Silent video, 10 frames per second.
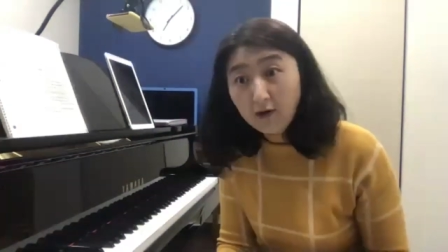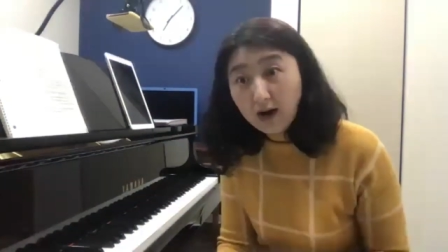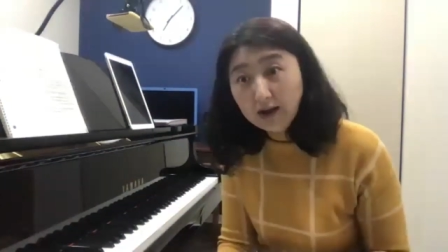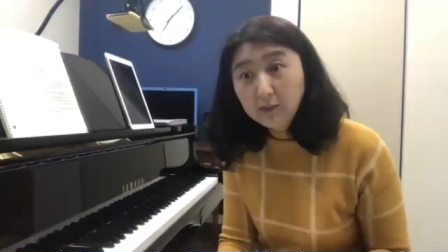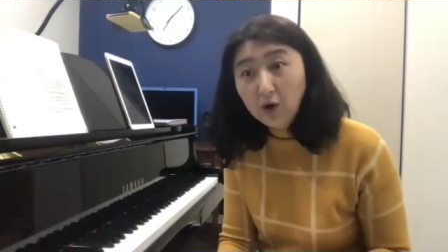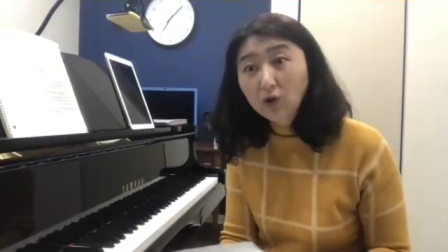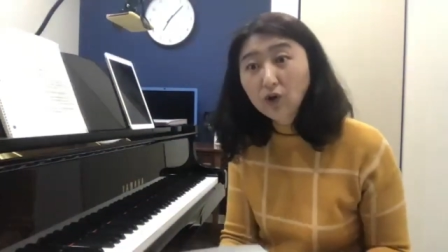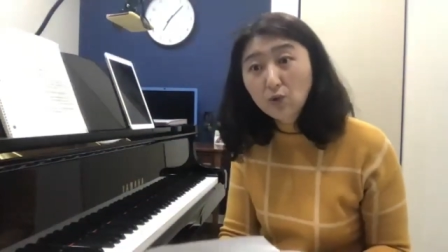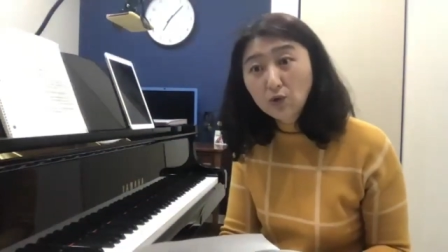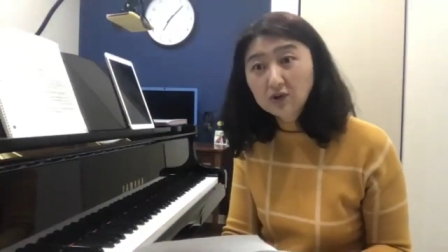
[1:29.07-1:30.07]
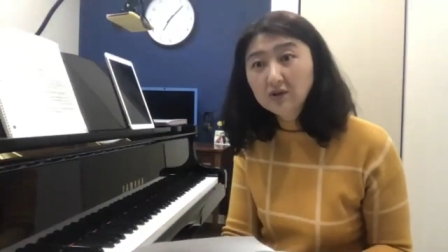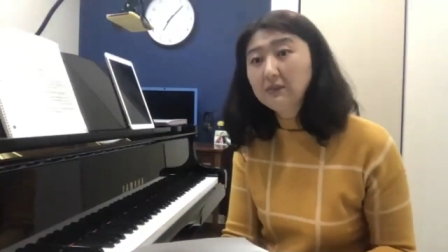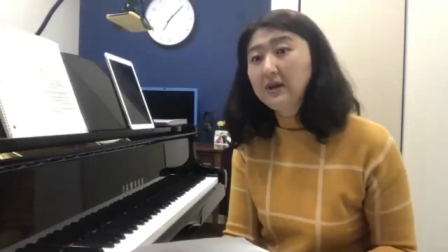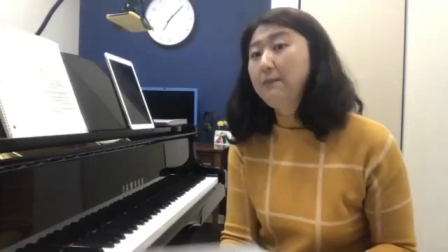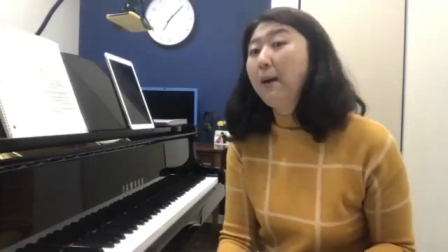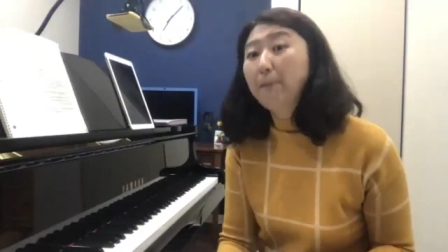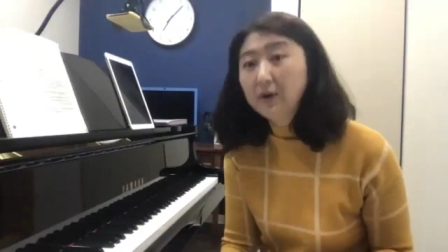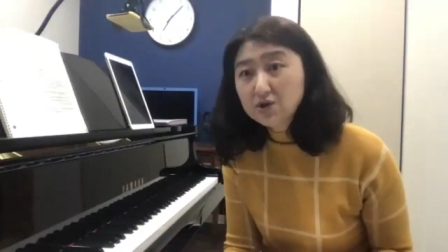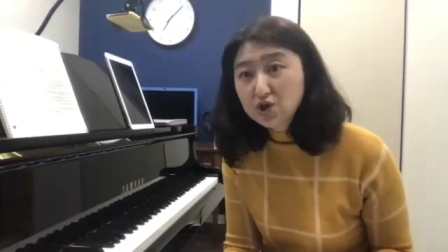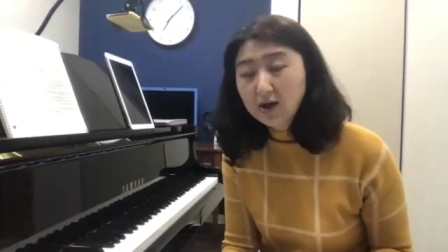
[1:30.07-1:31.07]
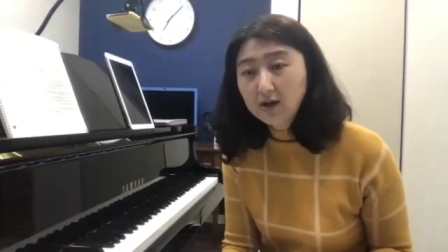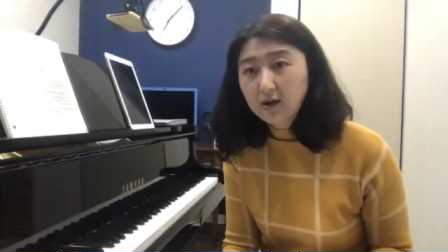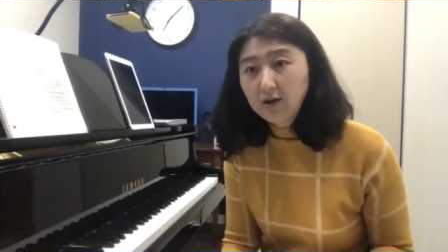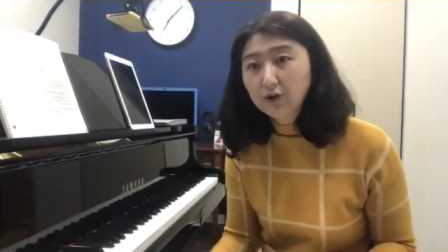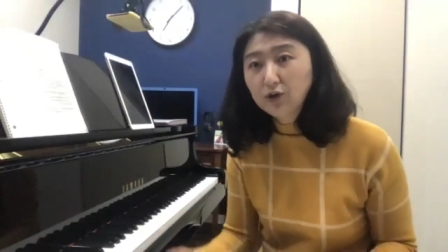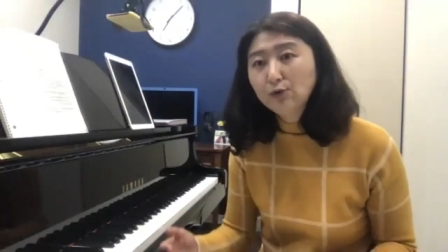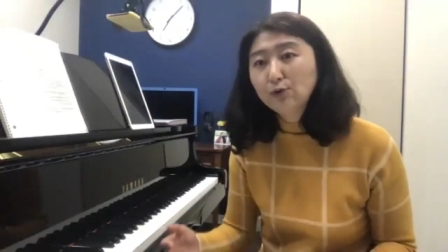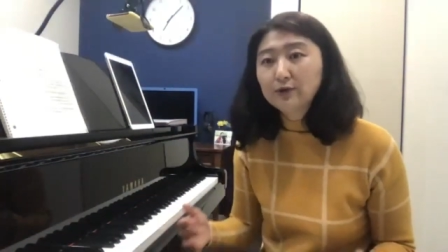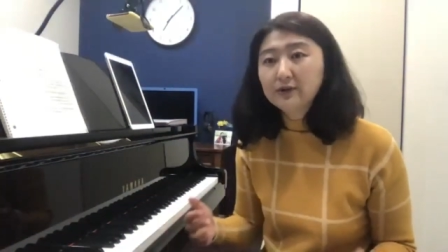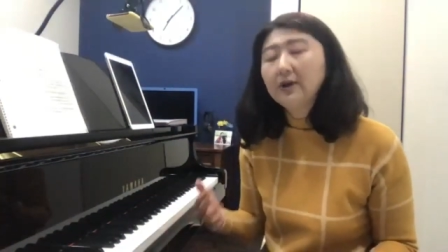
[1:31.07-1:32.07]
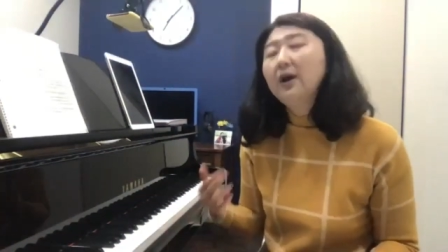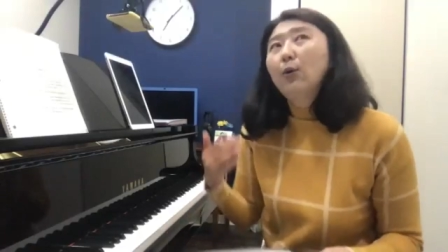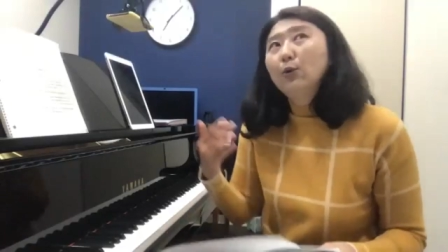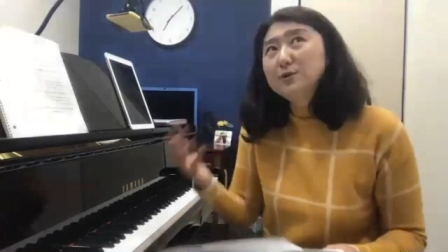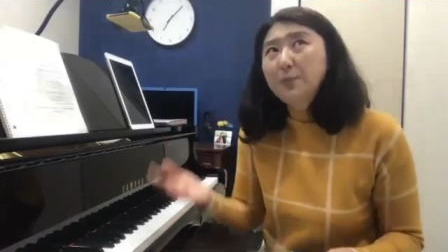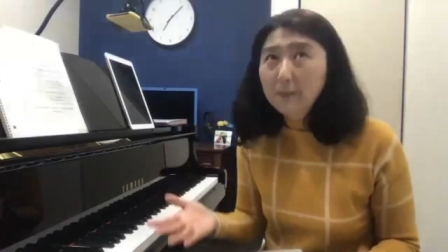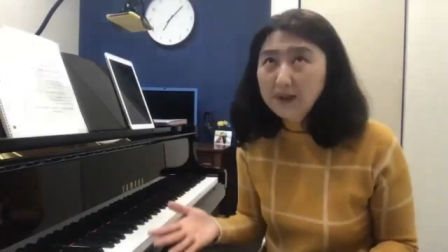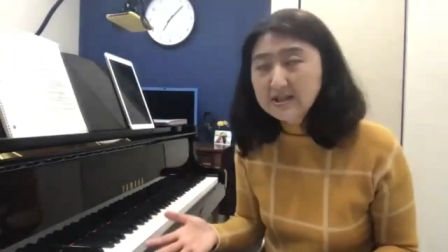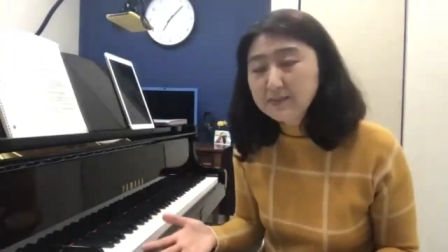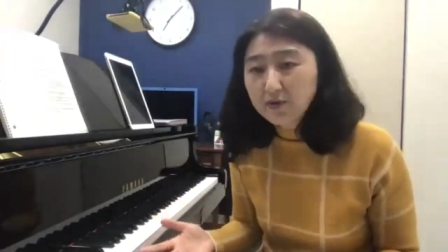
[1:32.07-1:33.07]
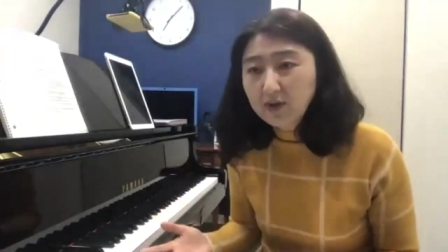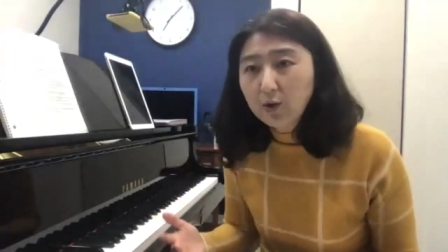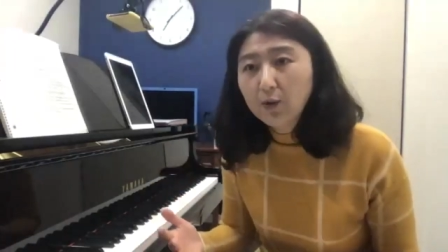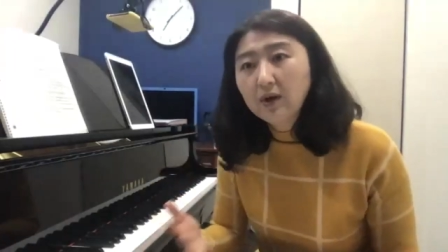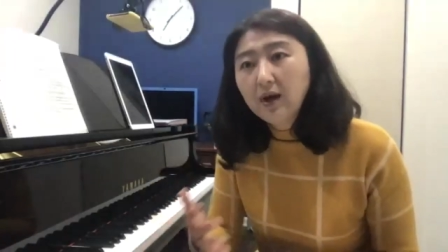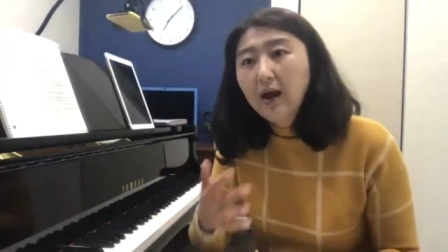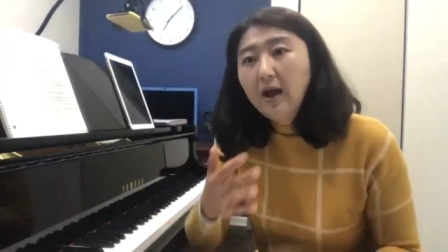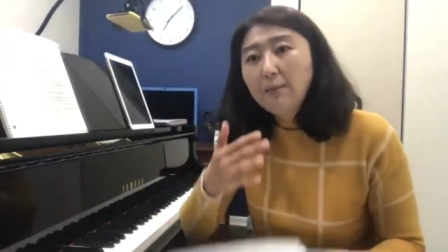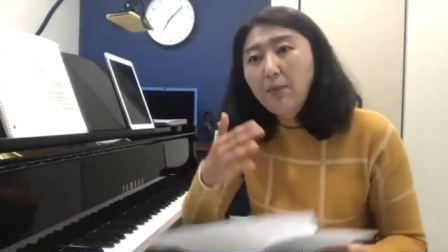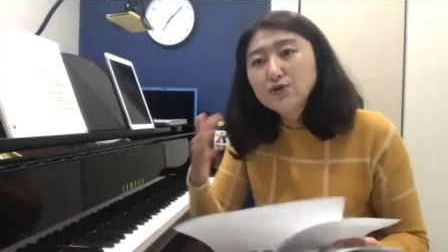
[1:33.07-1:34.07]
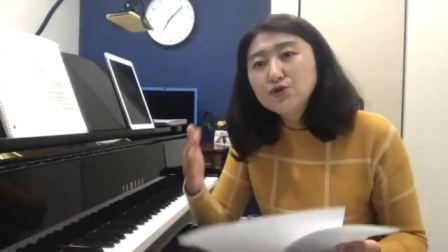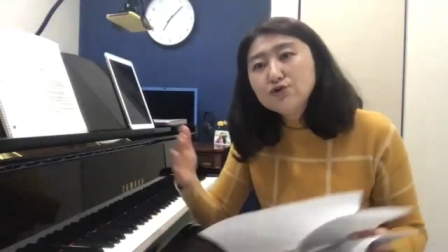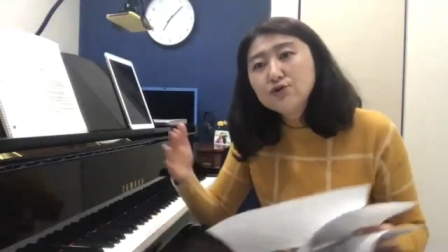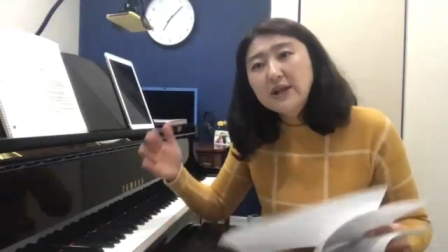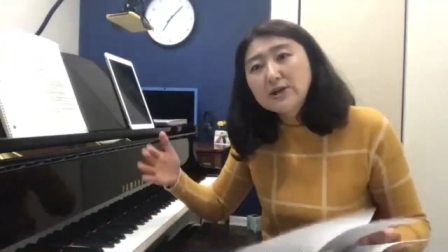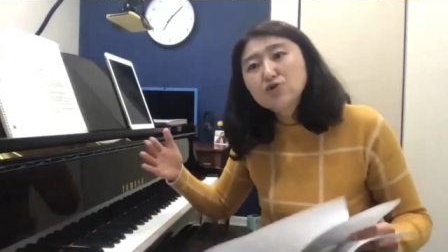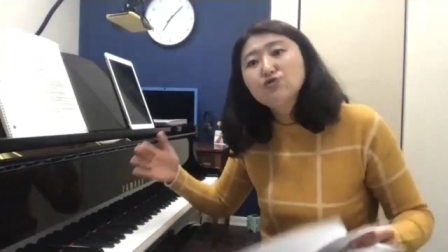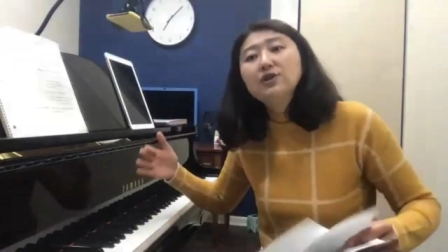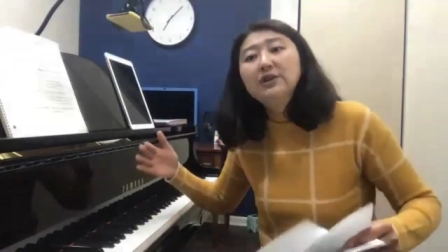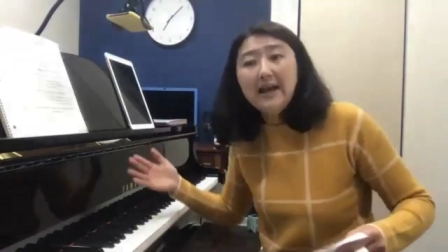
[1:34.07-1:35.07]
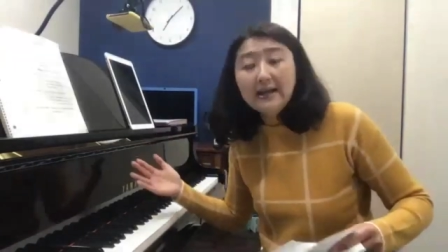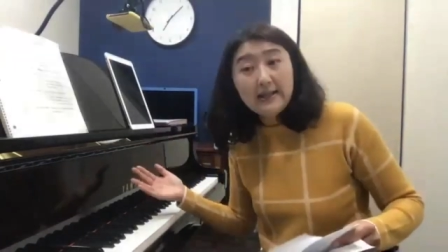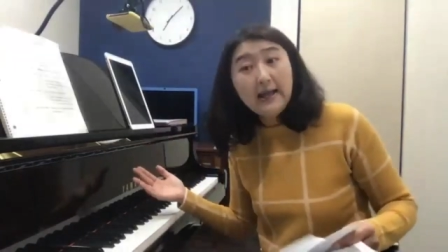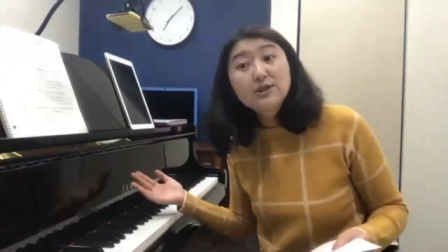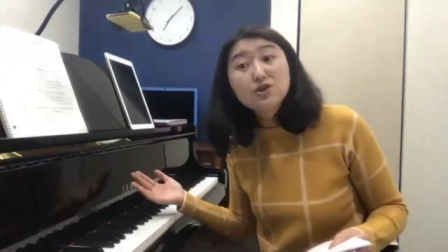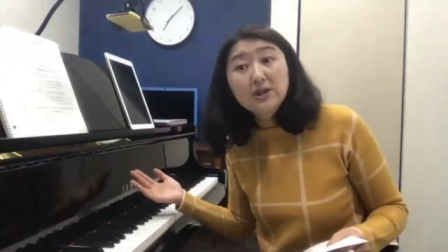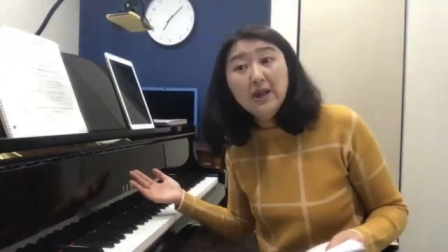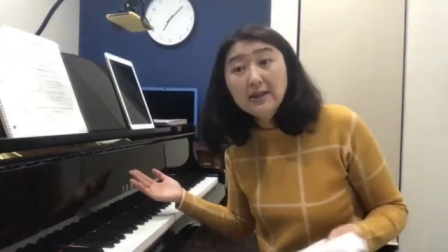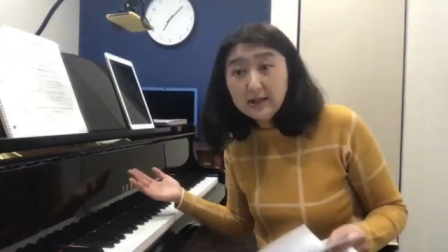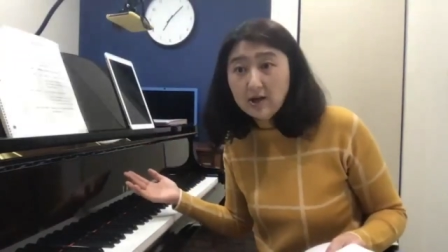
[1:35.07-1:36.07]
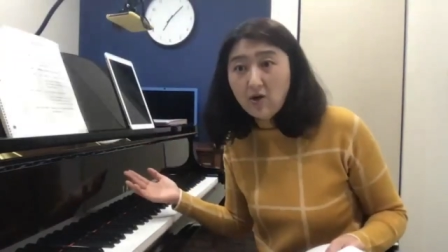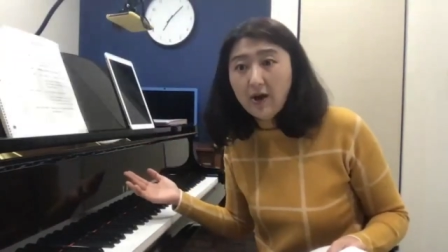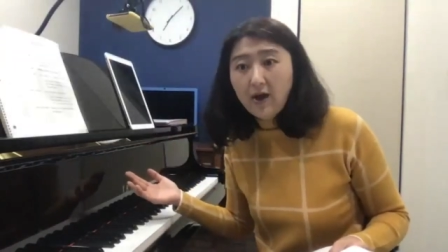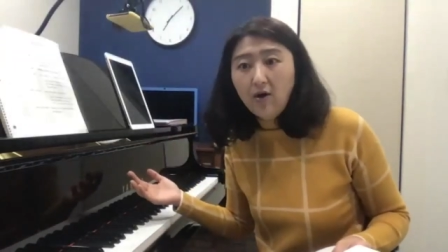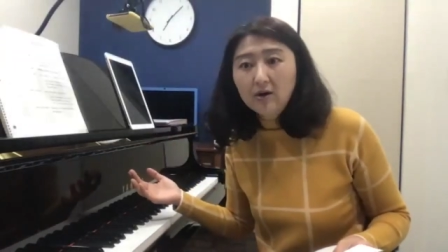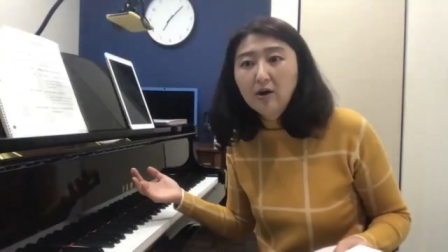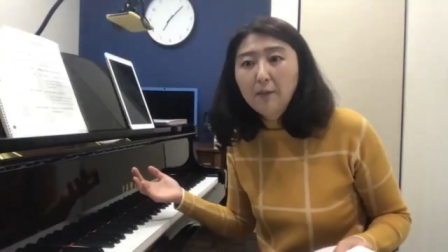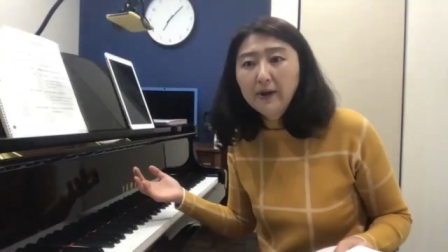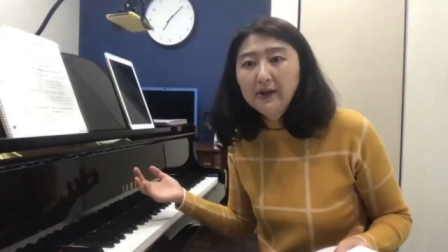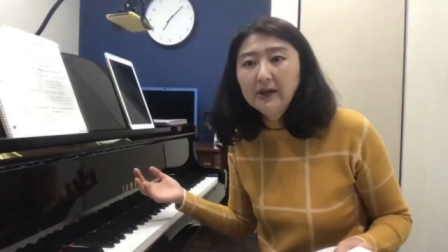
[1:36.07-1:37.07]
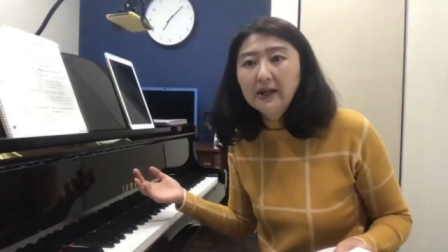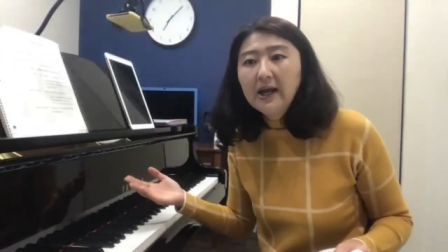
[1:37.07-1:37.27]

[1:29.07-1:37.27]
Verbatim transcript: 아니면 어떤 곡들은 200번을 쳐야 돼요. 어떤 곡들은 50번만 치면 돼요. 이렇게 번수를 대충은 이야기를 해주, 해드릴 거예요. 그러면은